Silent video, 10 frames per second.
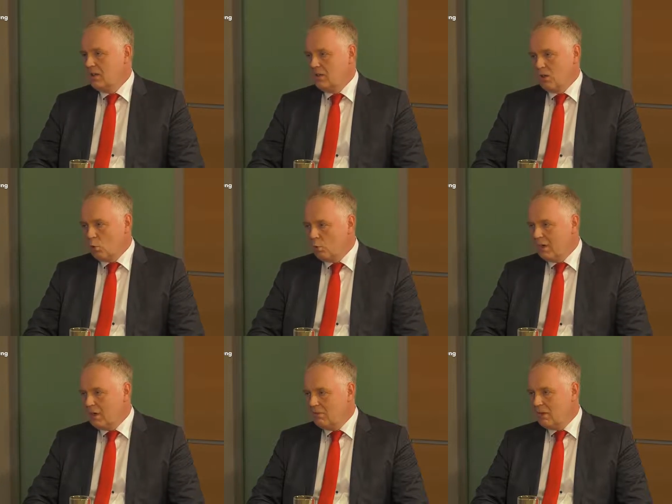äh, nach oben
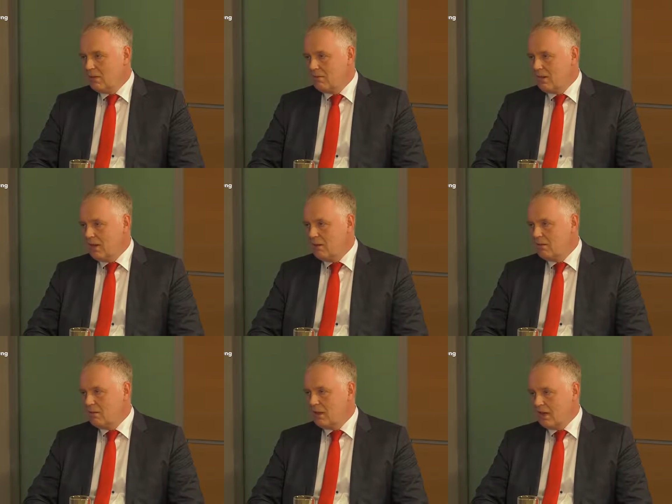gehen werden, weil
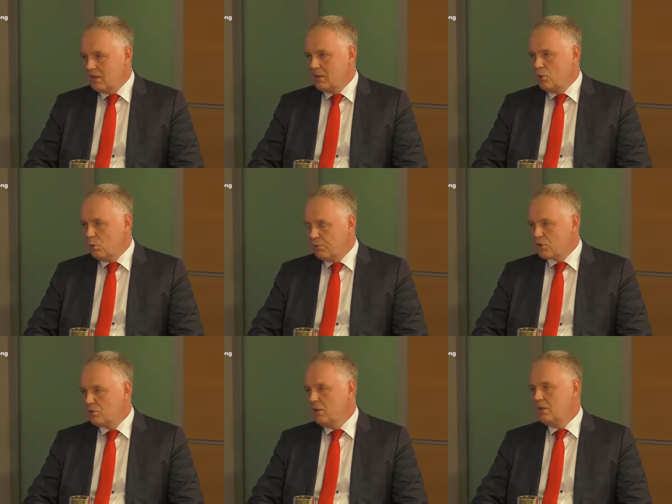gerade die
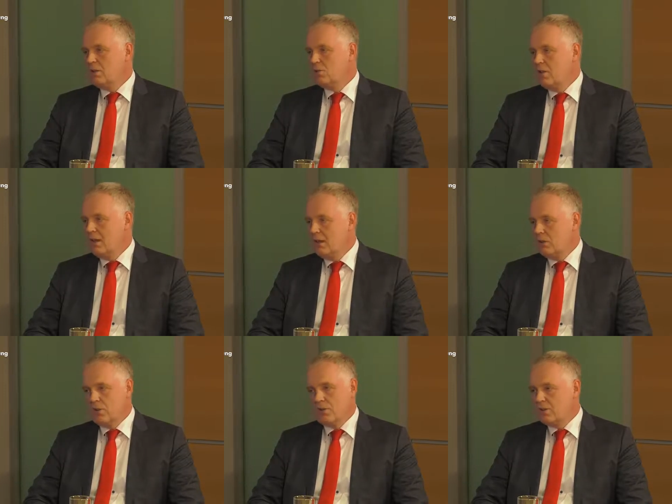hochverschuldeten Südländer
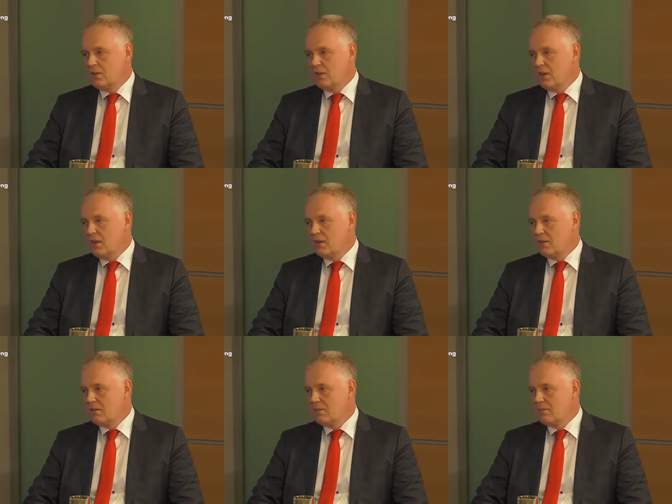können es sich gar nicht leisten.